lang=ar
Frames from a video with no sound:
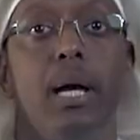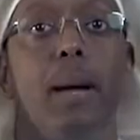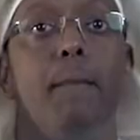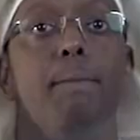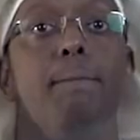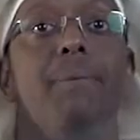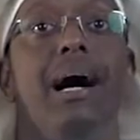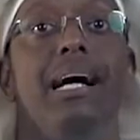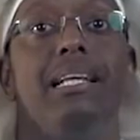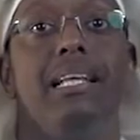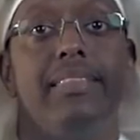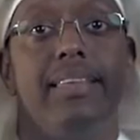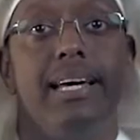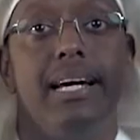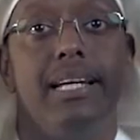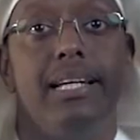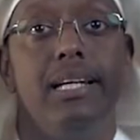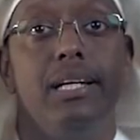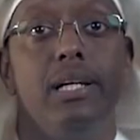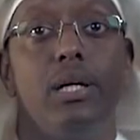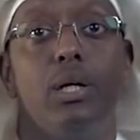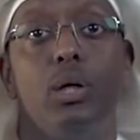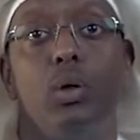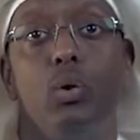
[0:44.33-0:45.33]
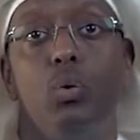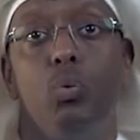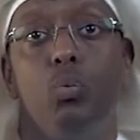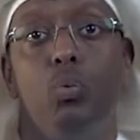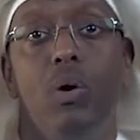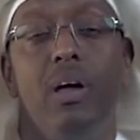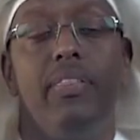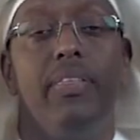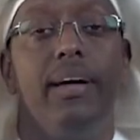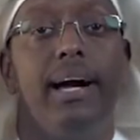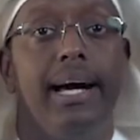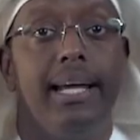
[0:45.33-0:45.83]
بعد ذلك
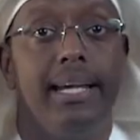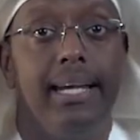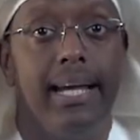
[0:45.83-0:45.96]
وضع